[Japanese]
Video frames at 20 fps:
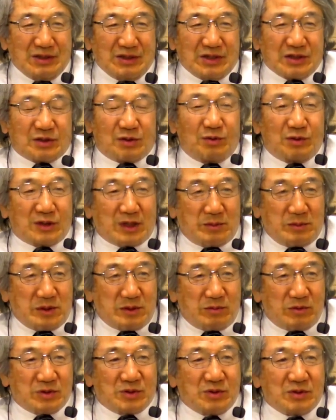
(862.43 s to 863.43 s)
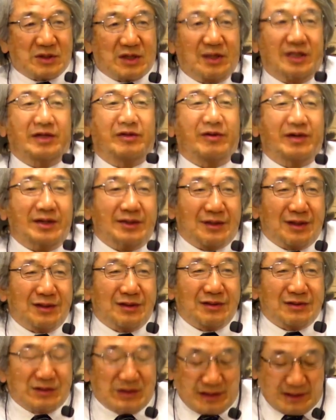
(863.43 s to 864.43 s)
そのためにも十字架で祈られたんで
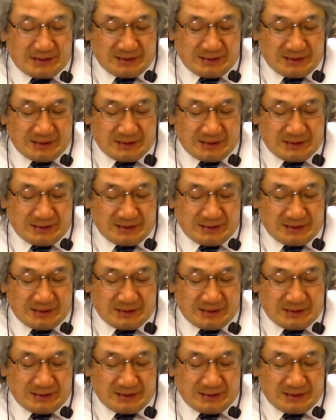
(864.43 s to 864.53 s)
すね